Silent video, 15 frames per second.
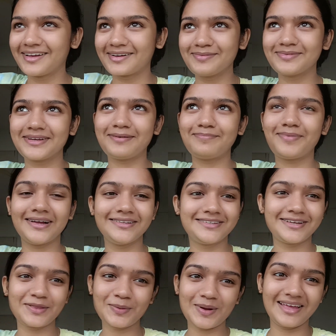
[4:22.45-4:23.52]
कम से कम पाँच
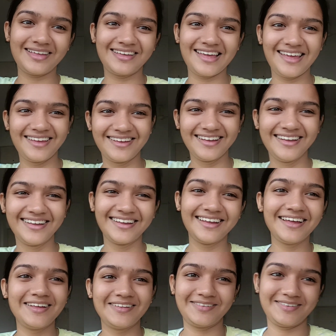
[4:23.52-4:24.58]
छः तो आएंगे
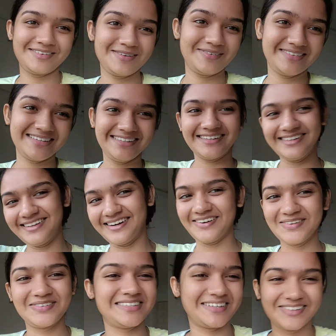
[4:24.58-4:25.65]
तो चलो मैं जल्दी जल्दी
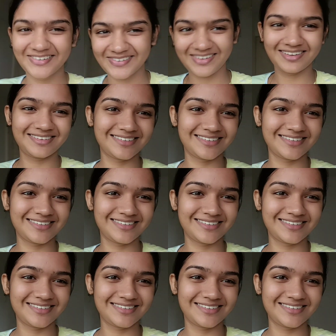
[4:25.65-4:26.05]
रेडी हो जाती हूँ